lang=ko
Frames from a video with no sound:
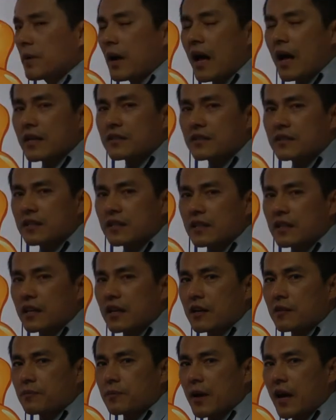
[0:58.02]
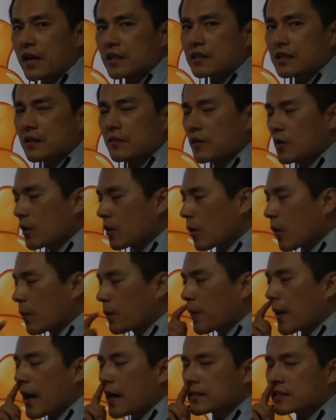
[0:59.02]
positive, positive,
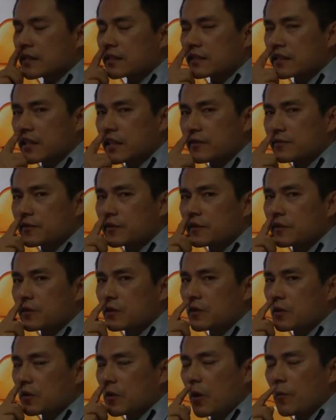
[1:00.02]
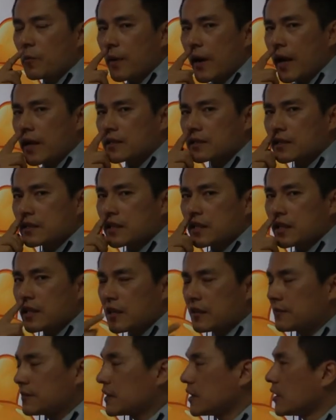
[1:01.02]
co-positive,
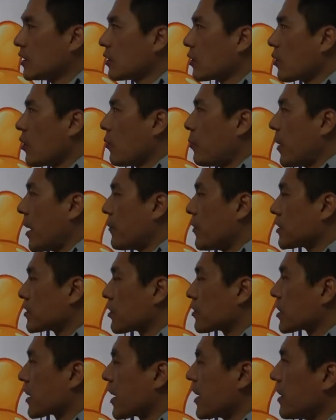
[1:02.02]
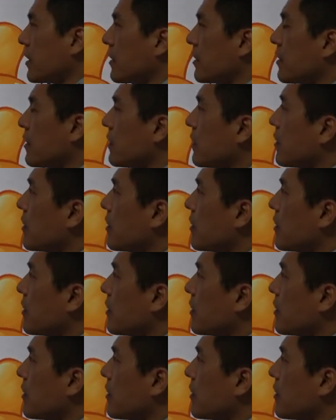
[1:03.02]
co-positive, 곱하면서 어떻게 해?